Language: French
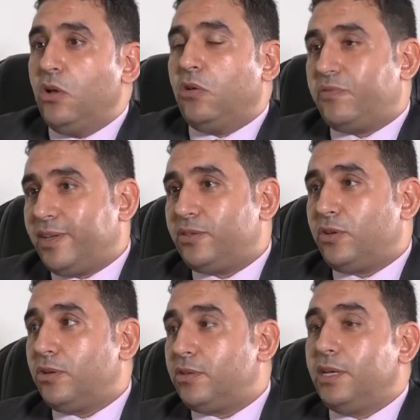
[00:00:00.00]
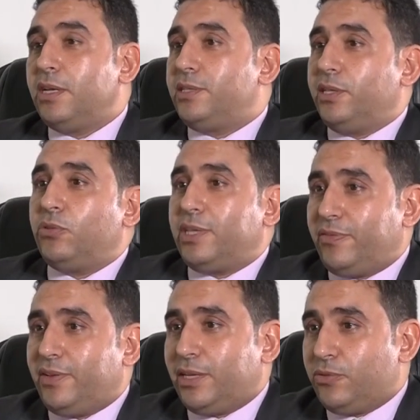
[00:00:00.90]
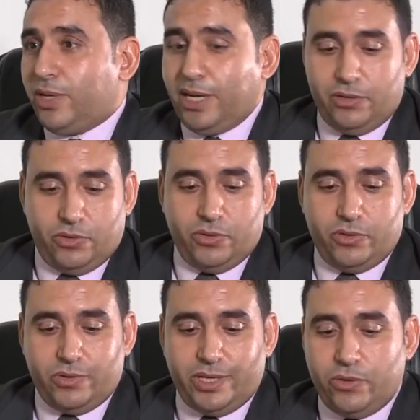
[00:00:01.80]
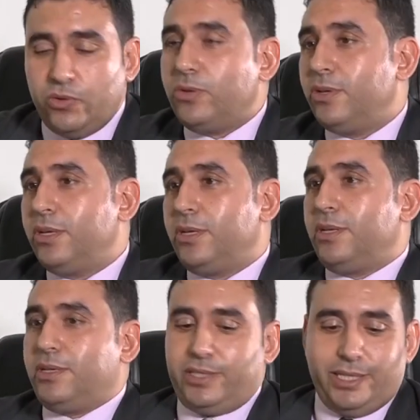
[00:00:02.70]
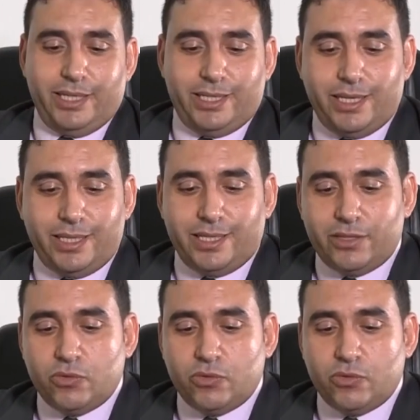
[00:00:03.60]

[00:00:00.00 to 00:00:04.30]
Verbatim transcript: En fin de compte, c'est tout à fait naturel qu'on a eu ces,